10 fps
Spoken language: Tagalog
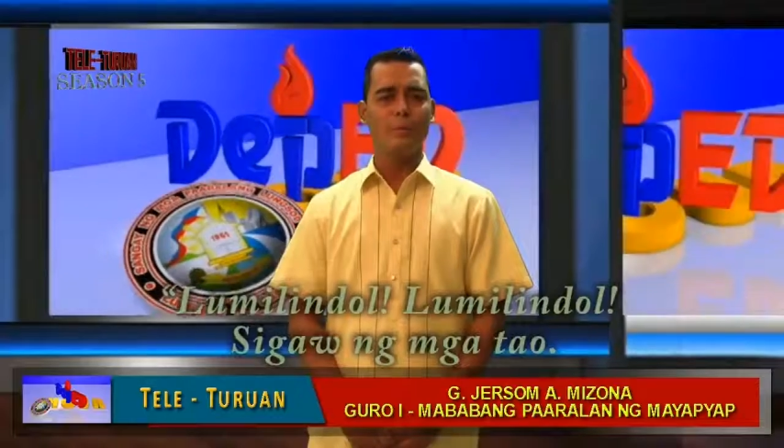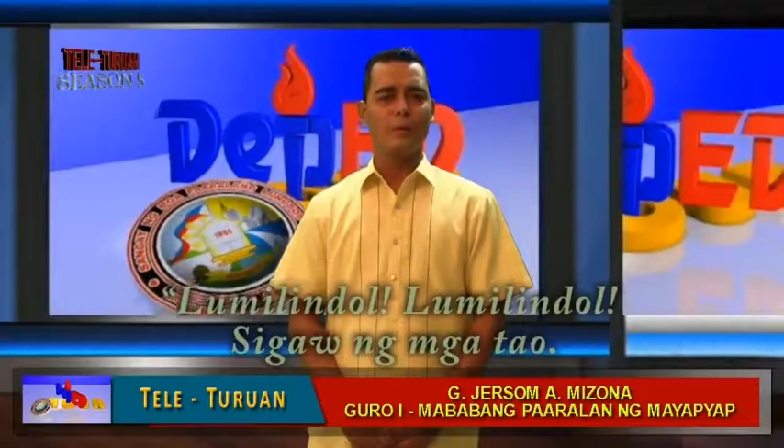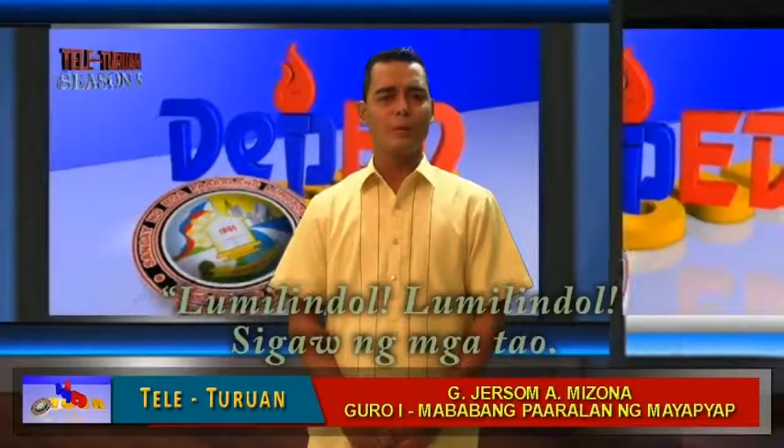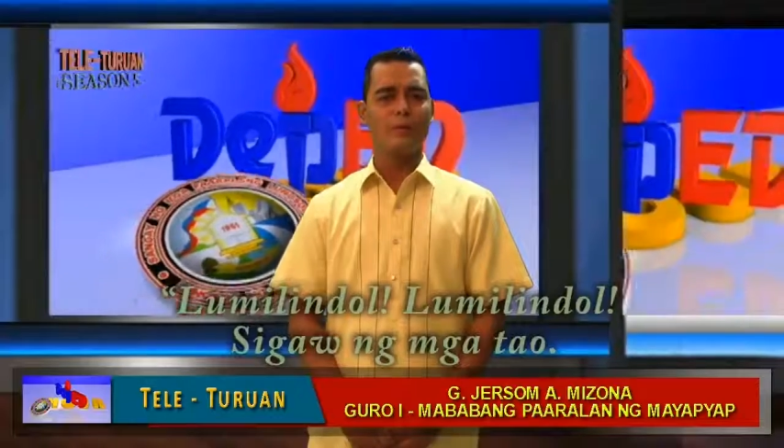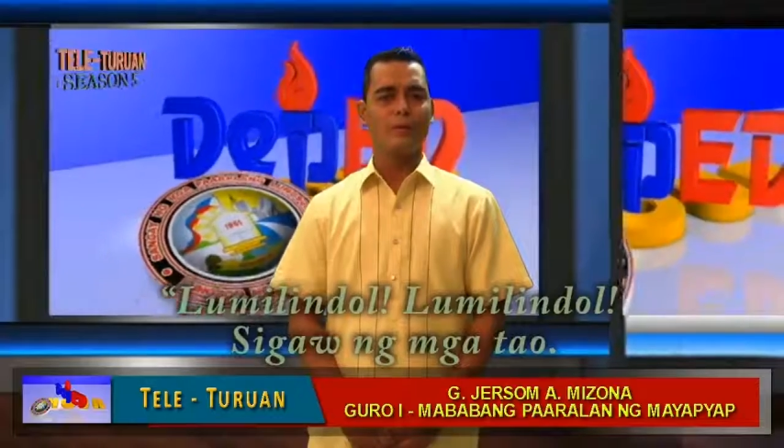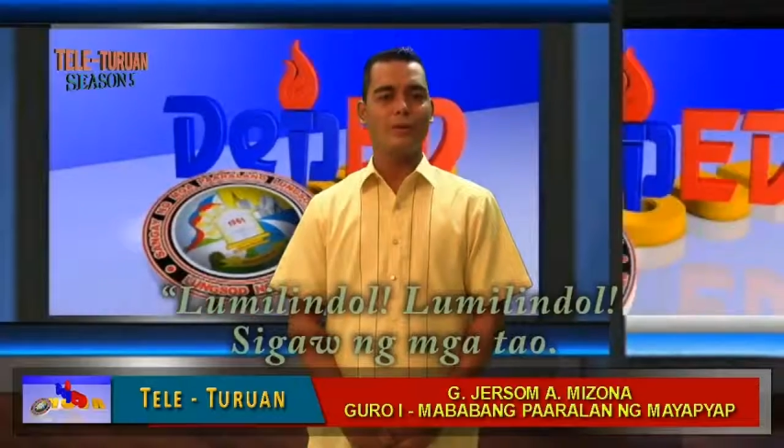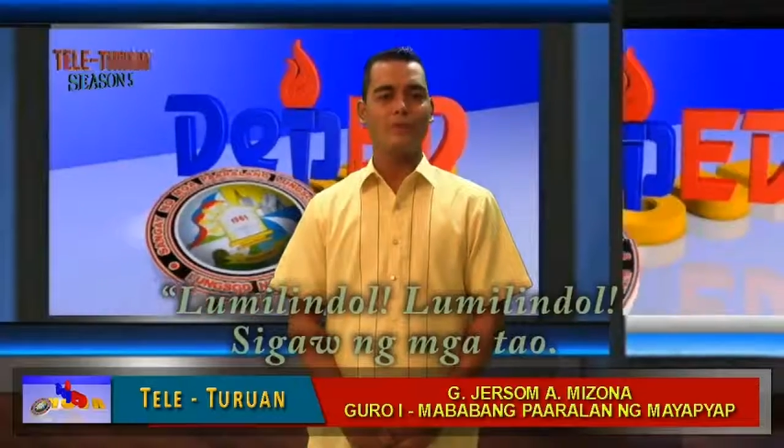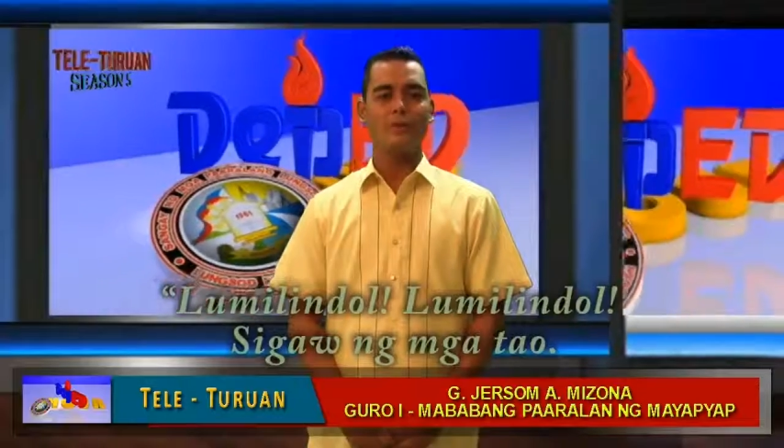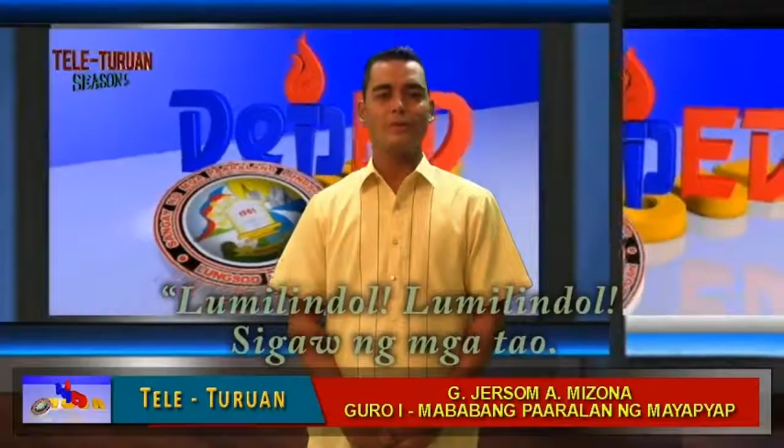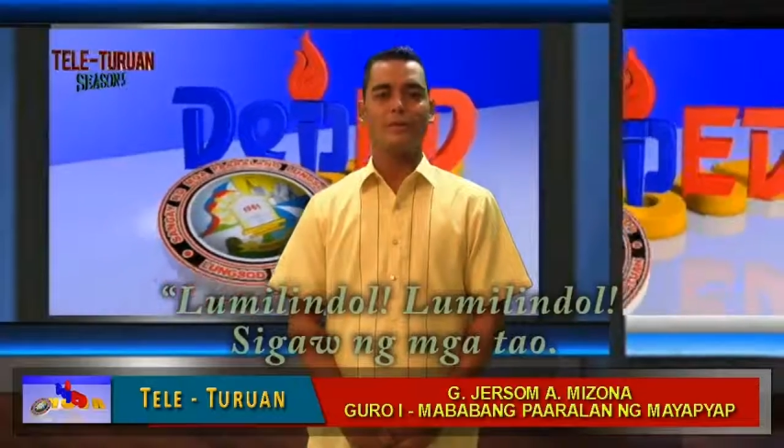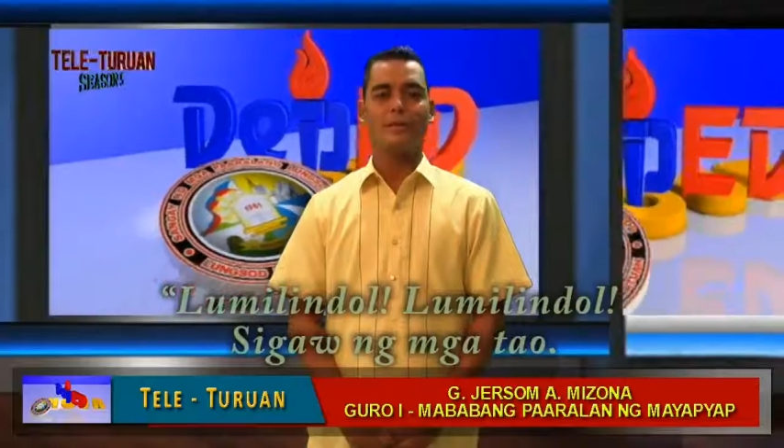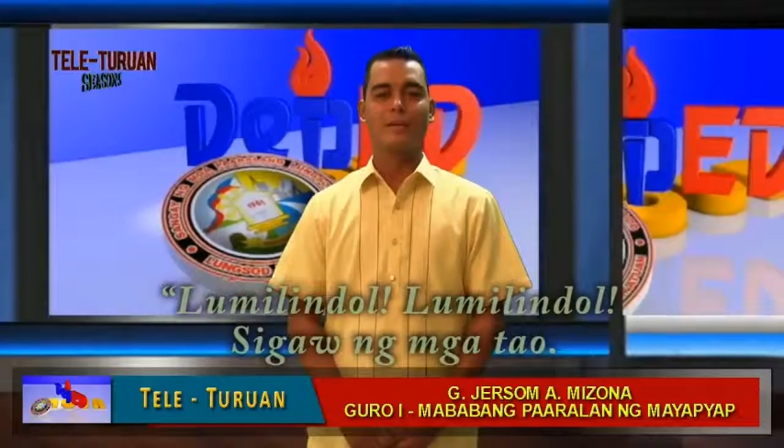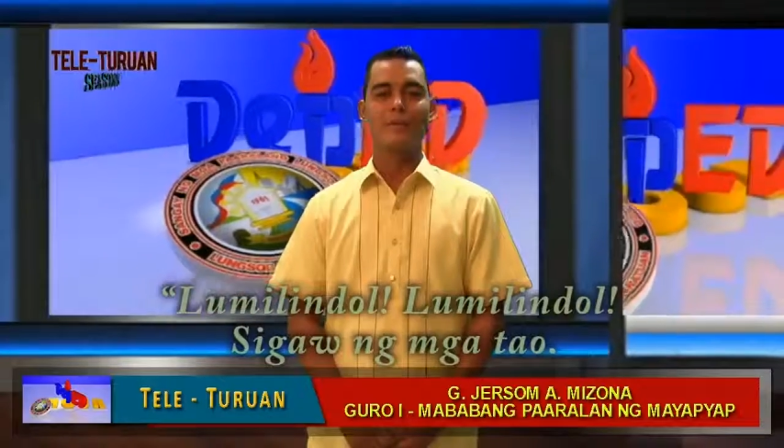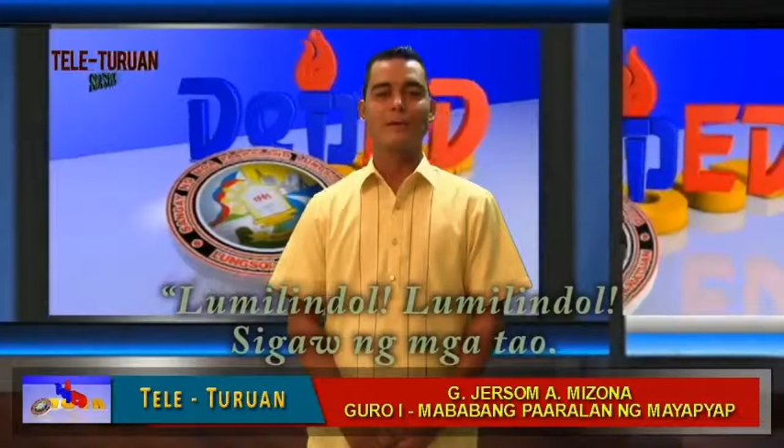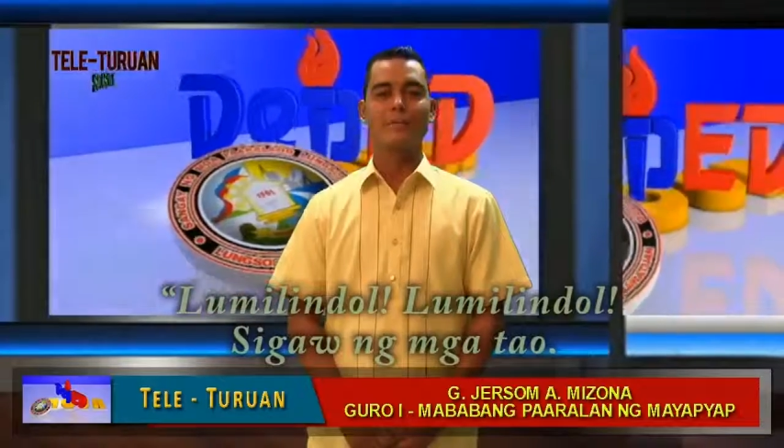lumilindol,
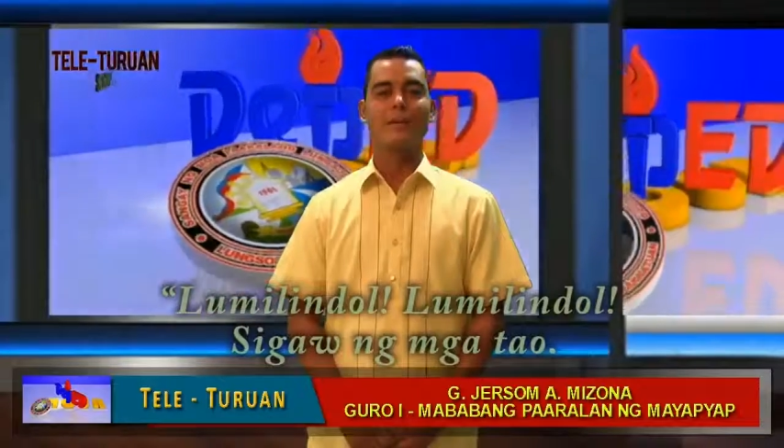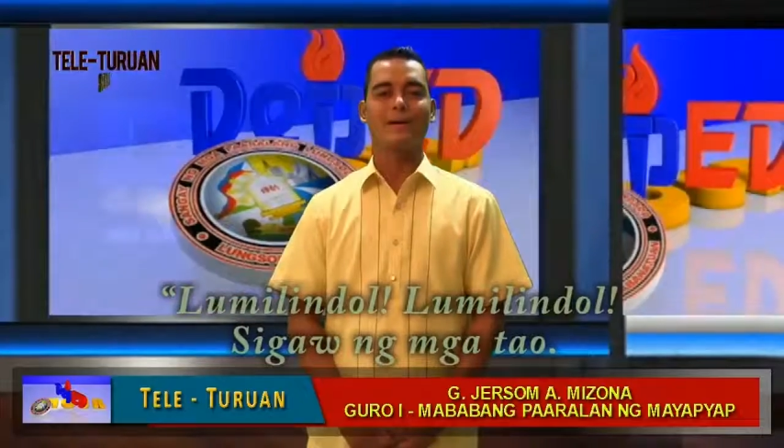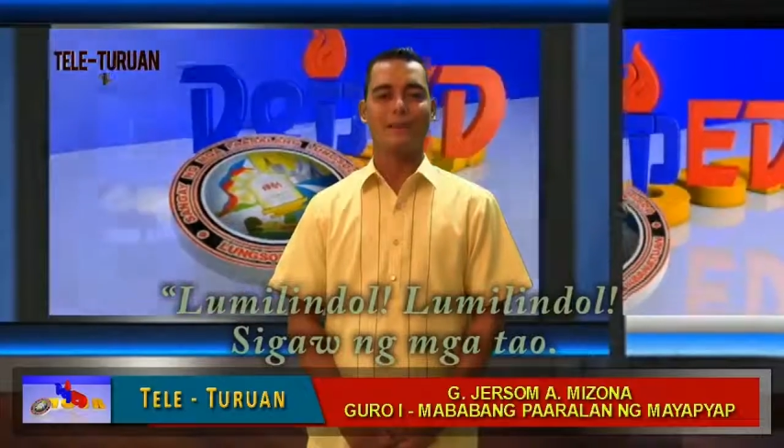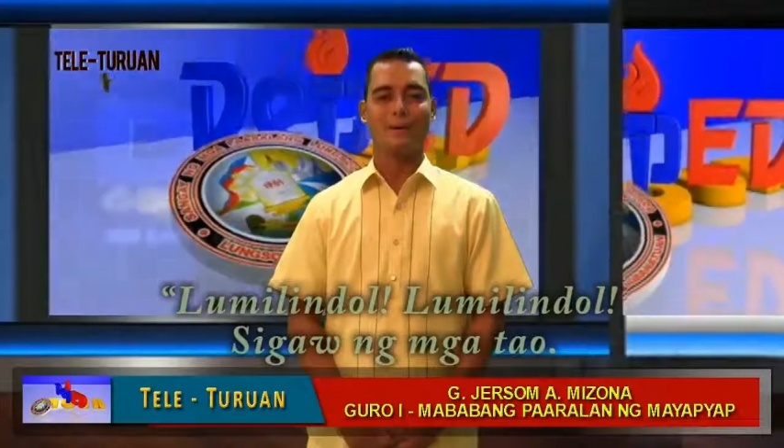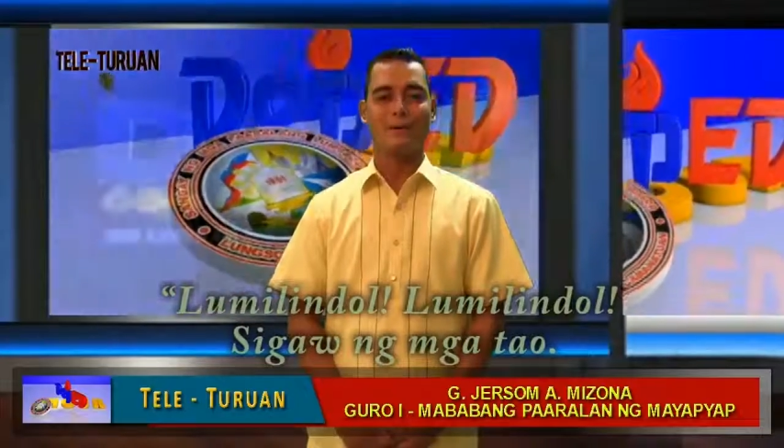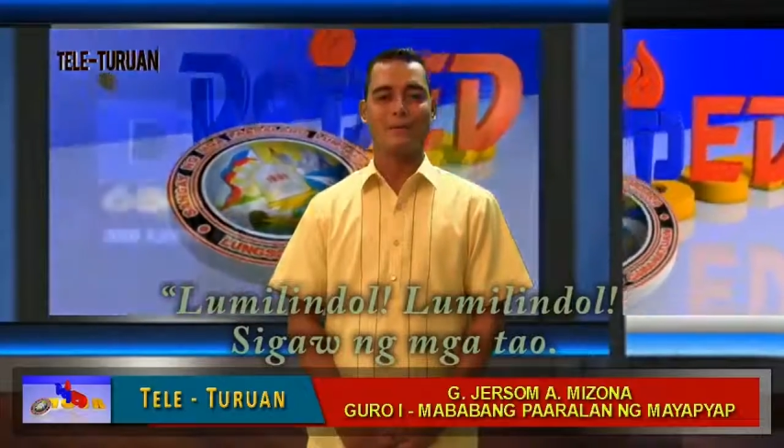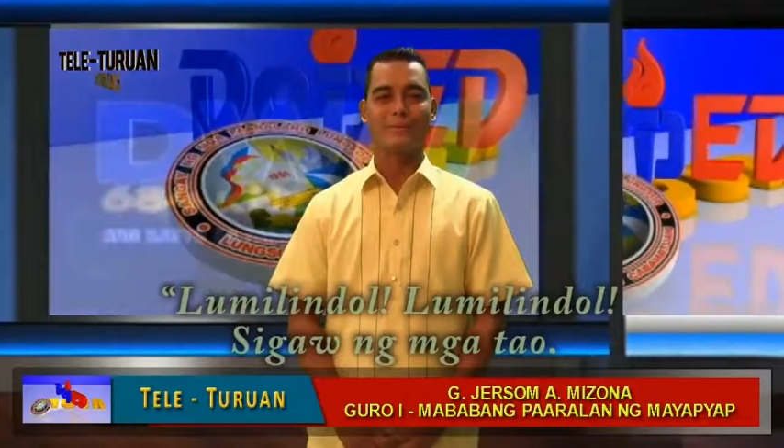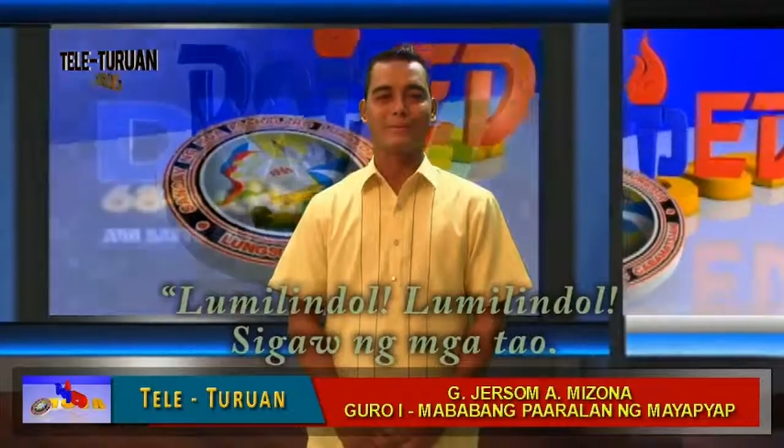sigaw ng mga tao.